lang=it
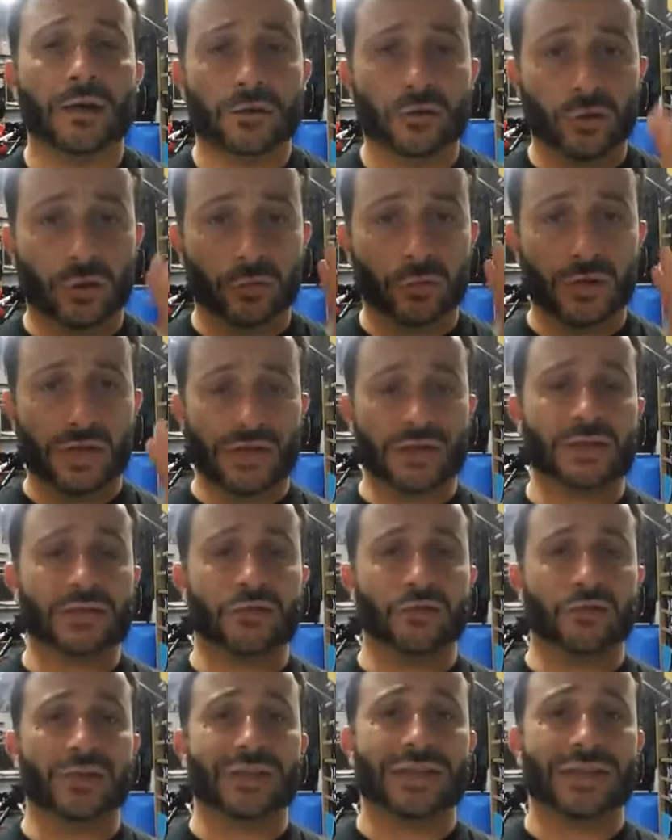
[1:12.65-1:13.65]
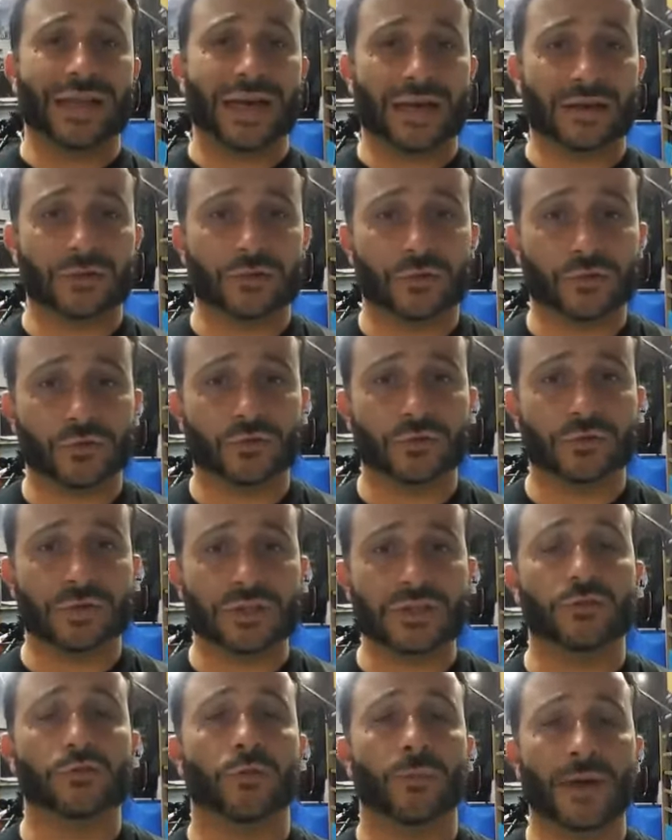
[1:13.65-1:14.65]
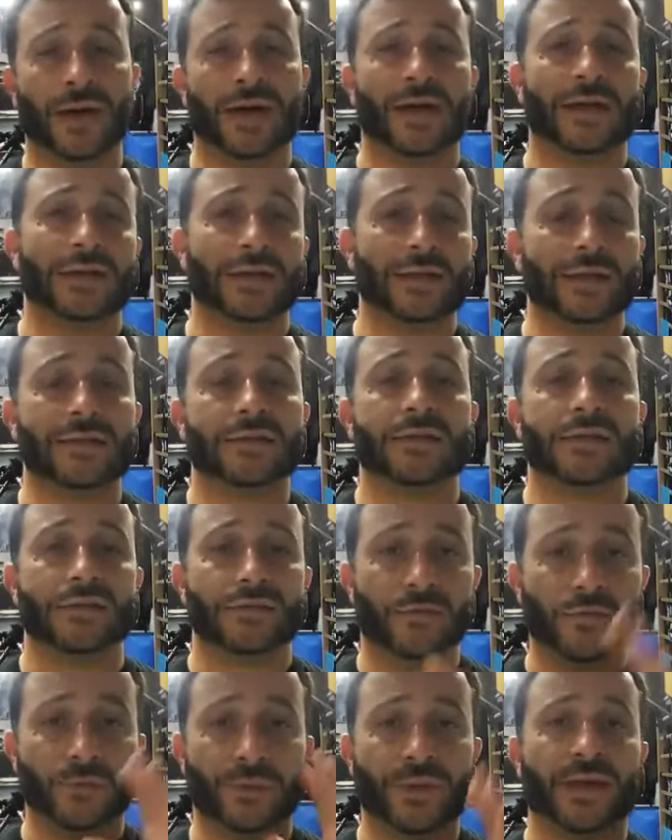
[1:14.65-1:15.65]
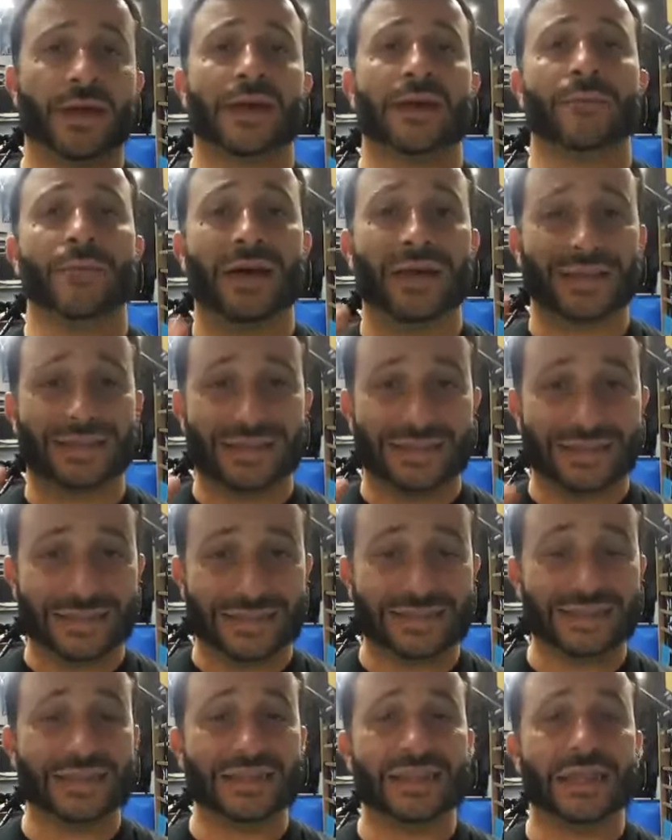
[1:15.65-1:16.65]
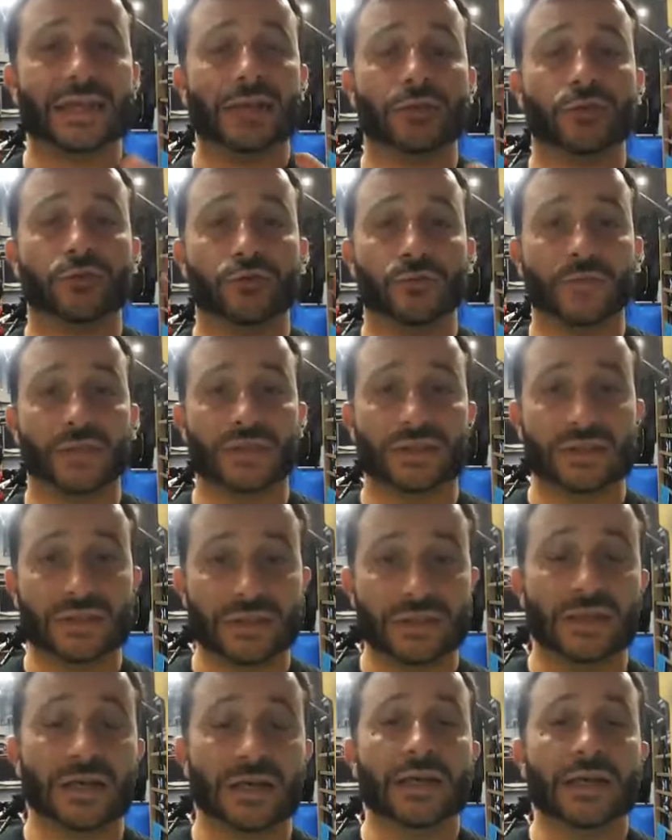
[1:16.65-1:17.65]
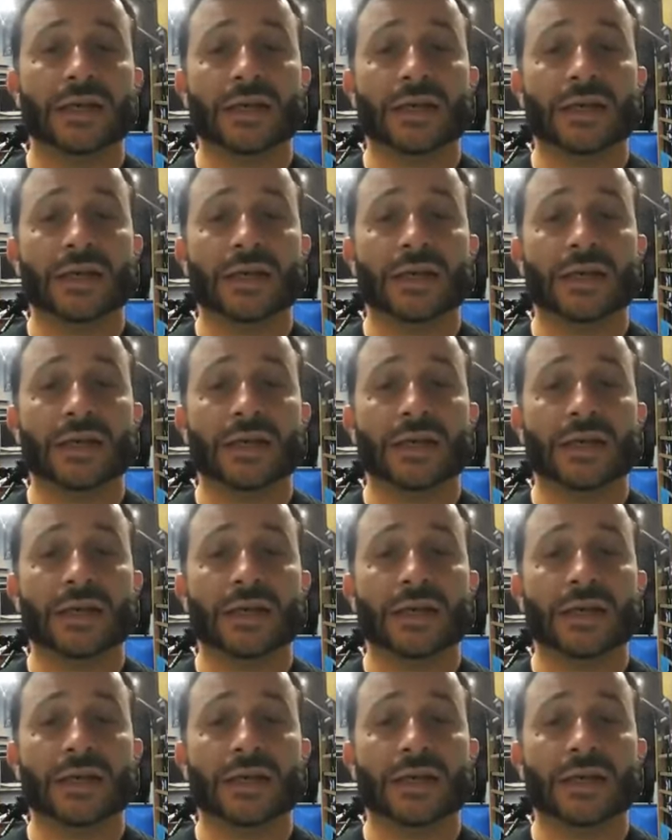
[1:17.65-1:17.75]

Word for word: dopo la lezione di lancio di domani, si svilupperà il martedì e il giovedì